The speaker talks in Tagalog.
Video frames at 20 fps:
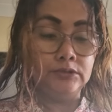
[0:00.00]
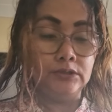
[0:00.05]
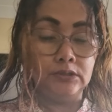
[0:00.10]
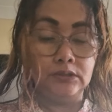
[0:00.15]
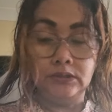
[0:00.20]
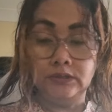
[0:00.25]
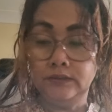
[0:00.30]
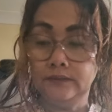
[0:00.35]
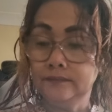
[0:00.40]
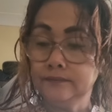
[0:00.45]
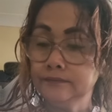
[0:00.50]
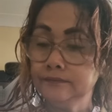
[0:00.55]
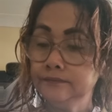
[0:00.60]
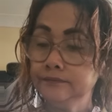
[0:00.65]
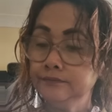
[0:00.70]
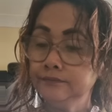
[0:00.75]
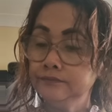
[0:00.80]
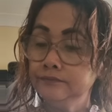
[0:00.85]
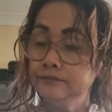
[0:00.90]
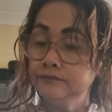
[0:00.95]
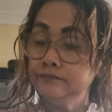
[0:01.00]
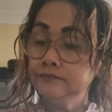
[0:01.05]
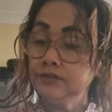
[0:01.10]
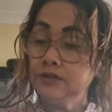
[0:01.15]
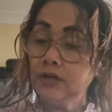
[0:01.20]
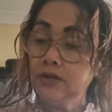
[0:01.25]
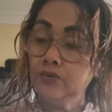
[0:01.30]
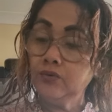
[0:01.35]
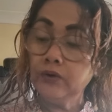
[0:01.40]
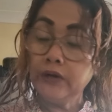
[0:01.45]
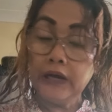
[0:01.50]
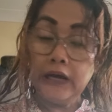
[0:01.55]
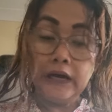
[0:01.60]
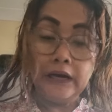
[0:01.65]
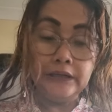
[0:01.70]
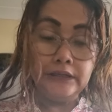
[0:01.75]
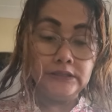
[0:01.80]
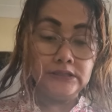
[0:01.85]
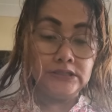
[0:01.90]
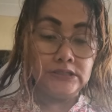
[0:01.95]
Yan. Bigay ko kay
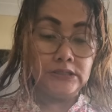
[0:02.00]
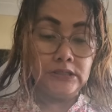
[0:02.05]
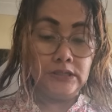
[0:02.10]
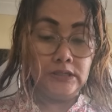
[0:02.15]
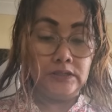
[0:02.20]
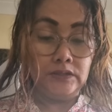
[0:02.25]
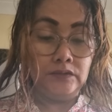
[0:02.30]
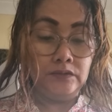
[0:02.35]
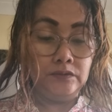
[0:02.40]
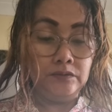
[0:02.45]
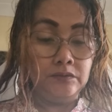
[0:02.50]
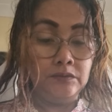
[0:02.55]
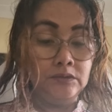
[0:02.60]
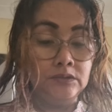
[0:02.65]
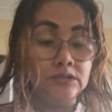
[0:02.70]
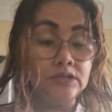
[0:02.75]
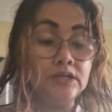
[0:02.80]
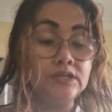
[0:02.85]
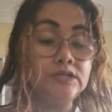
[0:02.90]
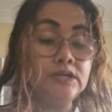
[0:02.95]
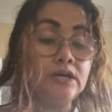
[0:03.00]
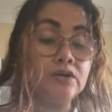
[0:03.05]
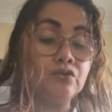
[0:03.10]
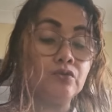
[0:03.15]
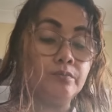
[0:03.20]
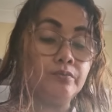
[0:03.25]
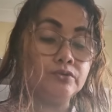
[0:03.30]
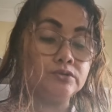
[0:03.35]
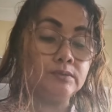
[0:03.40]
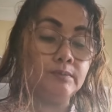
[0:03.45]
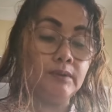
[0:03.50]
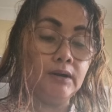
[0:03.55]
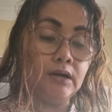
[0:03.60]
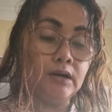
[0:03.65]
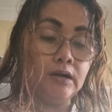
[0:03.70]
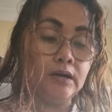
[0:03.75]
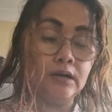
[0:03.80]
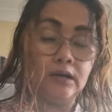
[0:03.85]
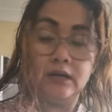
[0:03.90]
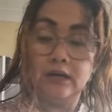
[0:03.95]
Alice yan. So, share ko po sa mga
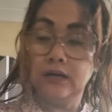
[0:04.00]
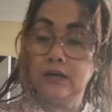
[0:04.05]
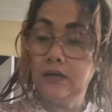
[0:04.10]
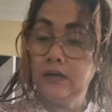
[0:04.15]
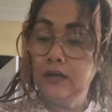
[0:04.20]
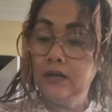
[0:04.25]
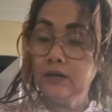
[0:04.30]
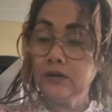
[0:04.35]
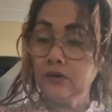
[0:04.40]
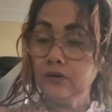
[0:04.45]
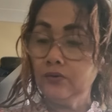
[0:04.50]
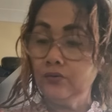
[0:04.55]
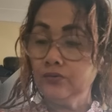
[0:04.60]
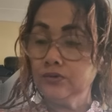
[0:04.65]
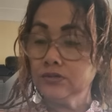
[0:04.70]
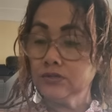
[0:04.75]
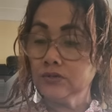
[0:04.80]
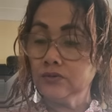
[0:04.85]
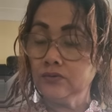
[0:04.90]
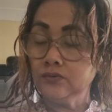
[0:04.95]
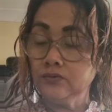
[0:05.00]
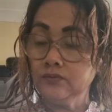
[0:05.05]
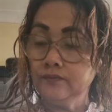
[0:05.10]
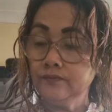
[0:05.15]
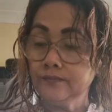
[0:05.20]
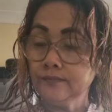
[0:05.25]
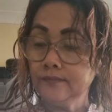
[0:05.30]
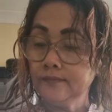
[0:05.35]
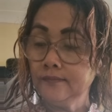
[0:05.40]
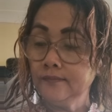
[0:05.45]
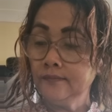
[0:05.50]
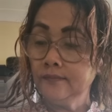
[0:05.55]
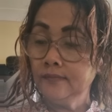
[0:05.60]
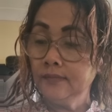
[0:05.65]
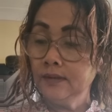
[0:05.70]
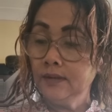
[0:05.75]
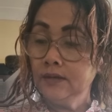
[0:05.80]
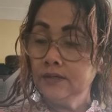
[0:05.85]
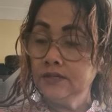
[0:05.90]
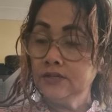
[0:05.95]
ka-close ko.
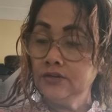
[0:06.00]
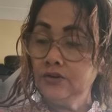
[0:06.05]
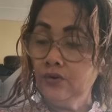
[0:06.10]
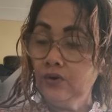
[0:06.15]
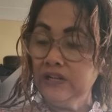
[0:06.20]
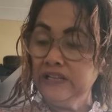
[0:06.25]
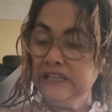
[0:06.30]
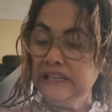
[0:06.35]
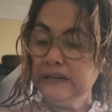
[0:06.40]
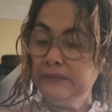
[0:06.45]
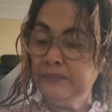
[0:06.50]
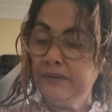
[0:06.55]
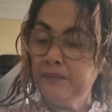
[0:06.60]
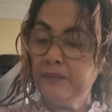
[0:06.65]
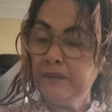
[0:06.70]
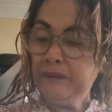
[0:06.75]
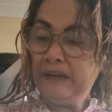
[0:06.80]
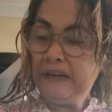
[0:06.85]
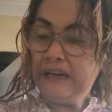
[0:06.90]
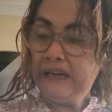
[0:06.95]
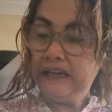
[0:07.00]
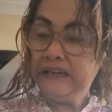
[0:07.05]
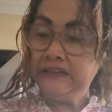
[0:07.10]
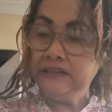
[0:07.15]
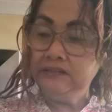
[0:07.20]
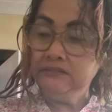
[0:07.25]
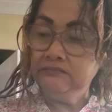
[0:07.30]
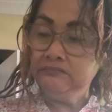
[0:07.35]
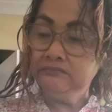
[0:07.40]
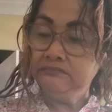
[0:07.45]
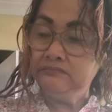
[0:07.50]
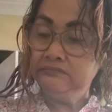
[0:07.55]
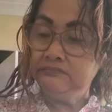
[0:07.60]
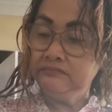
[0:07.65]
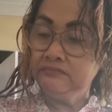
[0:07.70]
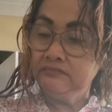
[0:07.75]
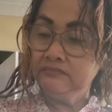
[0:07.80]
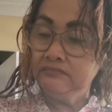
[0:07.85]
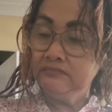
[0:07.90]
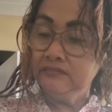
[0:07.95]
Si Joanne hindi naman mapagkain.
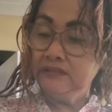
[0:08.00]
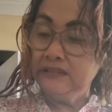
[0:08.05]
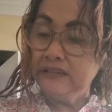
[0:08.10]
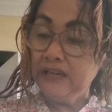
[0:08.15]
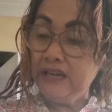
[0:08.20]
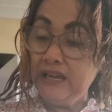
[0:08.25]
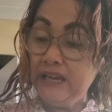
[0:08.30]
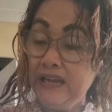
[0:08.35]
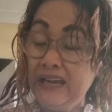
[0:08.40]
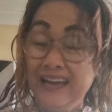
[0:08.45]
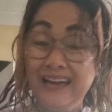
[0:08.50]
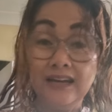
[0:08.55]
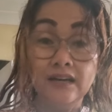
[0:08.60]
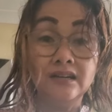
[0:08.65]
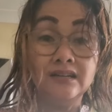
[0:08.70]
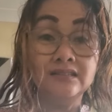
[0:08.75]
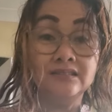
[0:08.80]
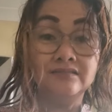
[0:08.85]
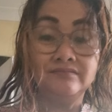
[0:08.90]
Kaya,